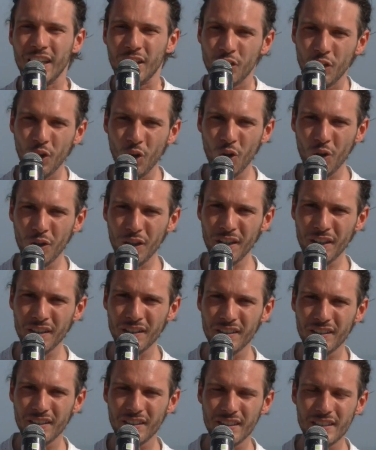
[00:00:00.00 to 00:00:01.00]
Noi
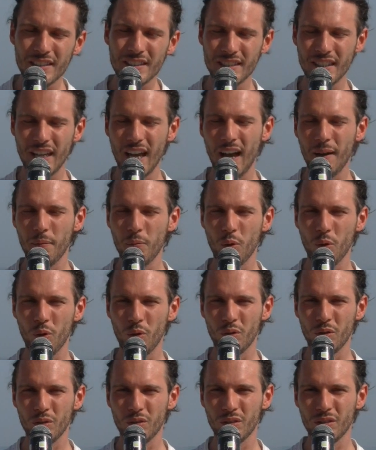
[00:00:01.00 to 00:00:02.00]

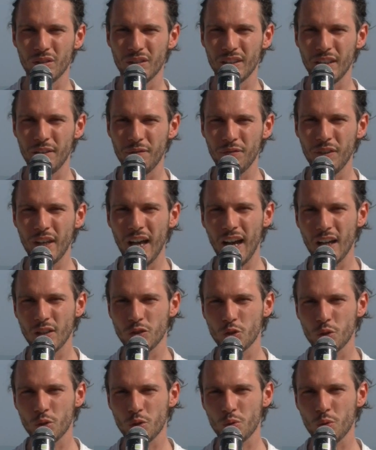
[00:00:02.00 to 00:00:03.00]
siamo in
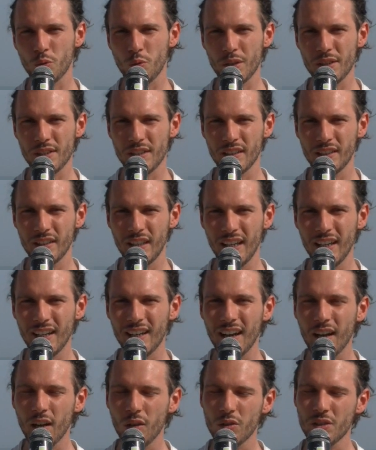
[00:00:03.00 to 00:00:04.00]
viaggio su questa
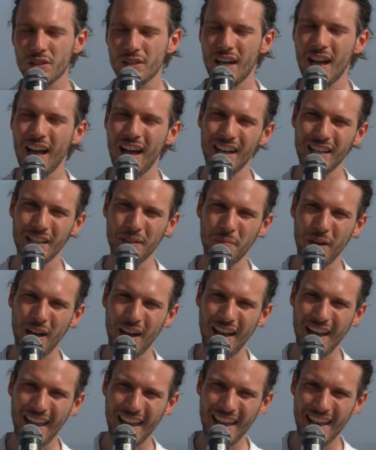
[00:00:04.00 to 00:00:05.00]
terra, la nostra
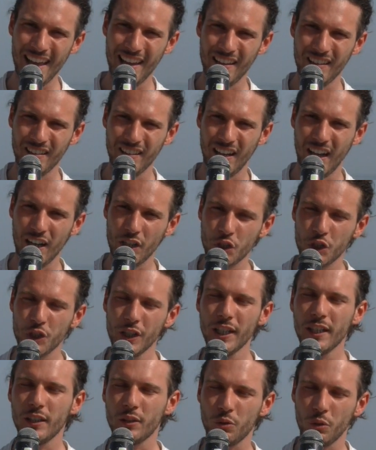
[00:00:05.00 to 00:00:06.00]
anima è ha
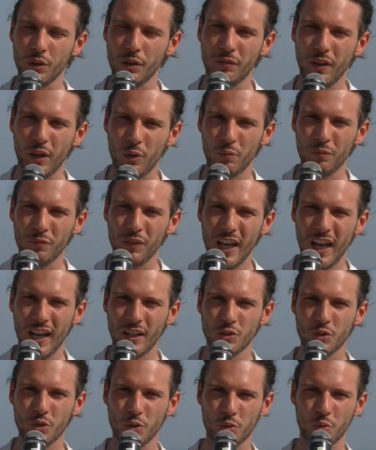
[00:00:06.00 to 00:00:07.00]
scelto di fare un
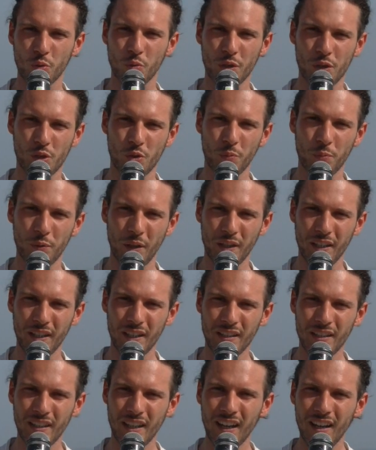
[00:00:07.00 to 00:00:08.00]
viaggio su questo
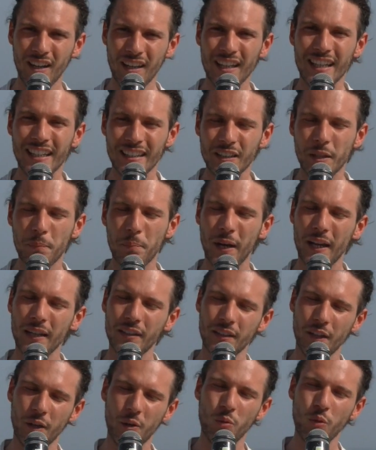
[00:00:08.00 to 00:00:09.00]
pianeta, di
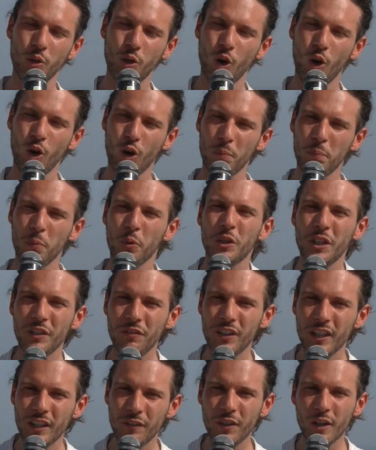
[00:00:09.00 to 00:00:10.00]
prendere un corpo, di
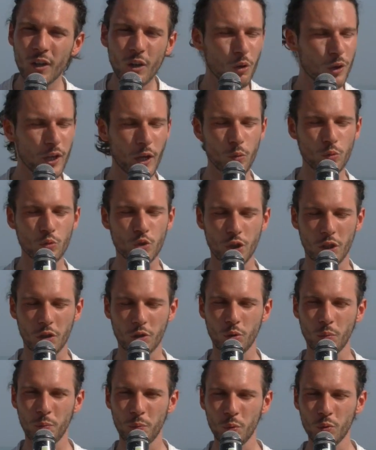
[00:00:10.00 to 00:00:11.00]
viverlo e a un
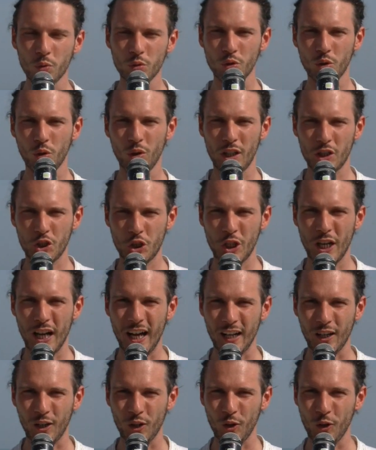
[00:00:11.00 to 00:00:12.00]
certo punto
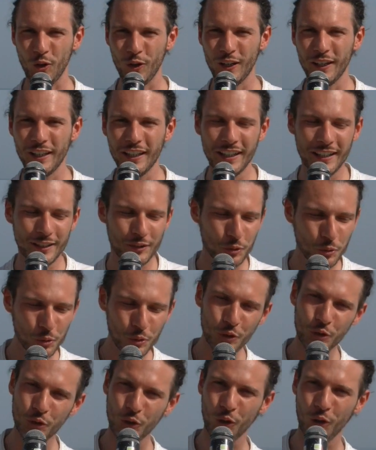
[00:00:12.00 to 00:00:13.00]
lasciarlo. E
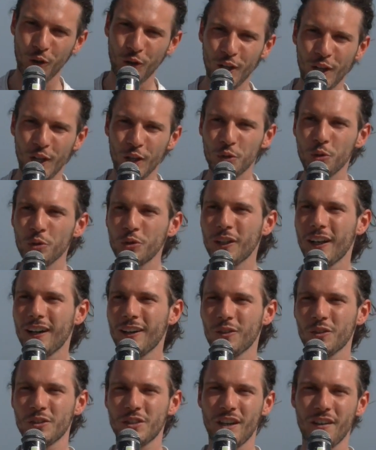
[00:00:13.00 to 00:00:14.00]
tutto, tutta la
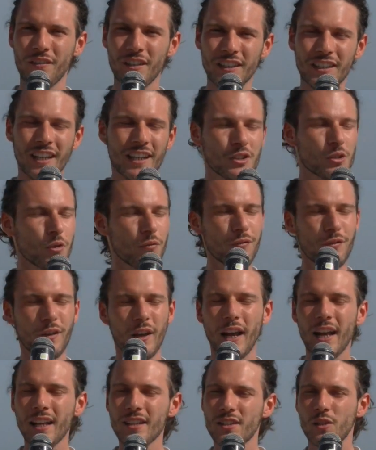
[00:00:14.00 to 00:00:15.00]
nostra vita, la
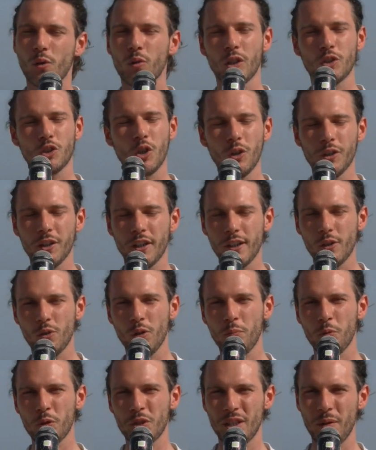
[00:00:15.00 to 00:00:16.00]
sofferenza o la gioia che
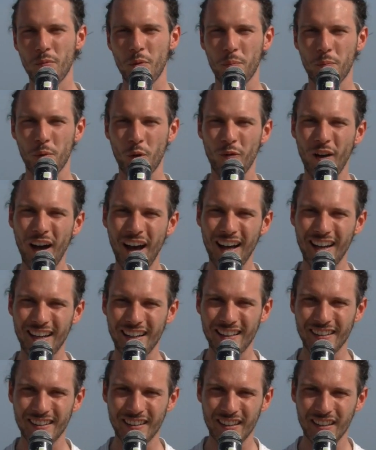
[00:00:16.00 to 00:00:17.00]
noi possiamo
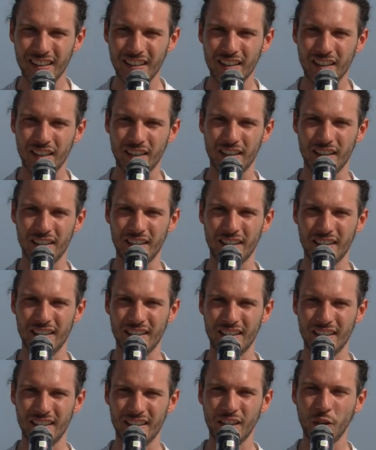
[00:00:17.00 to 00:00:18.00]
provare
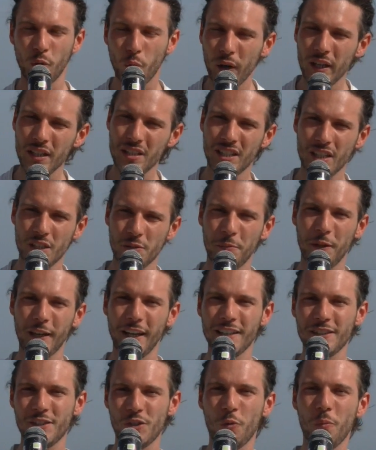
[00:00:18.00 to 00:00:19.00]
eh, in questa
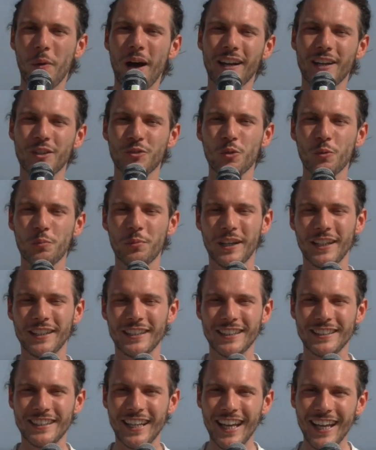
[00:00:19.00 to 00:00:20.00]
esperienza umana sul
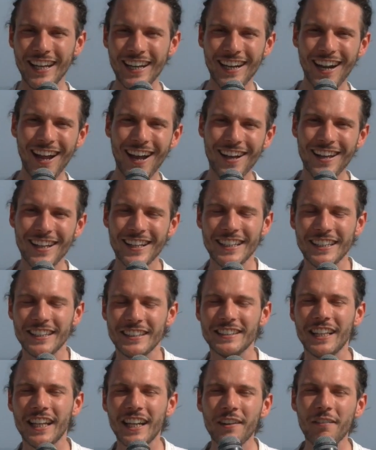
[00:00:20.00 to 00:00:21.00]
pianeta Terra
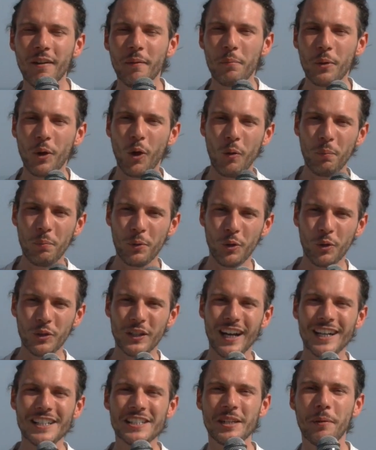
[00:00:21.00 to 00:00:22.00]
deriva proprio
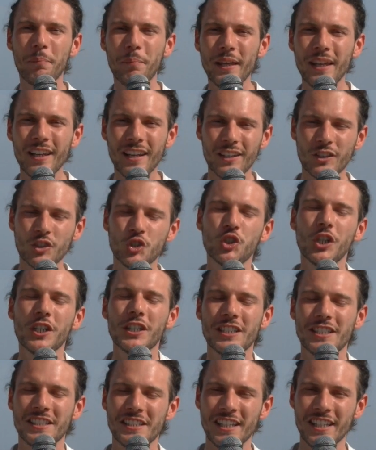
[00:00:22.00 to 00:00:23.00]
dal saper
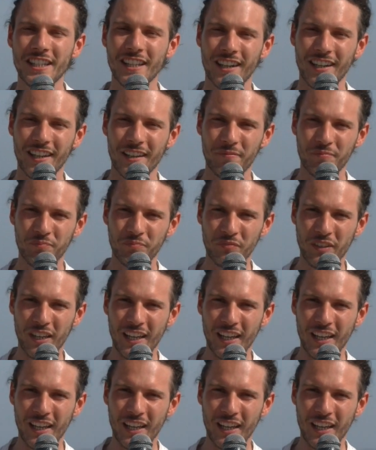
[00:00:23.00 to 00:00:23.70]
gestire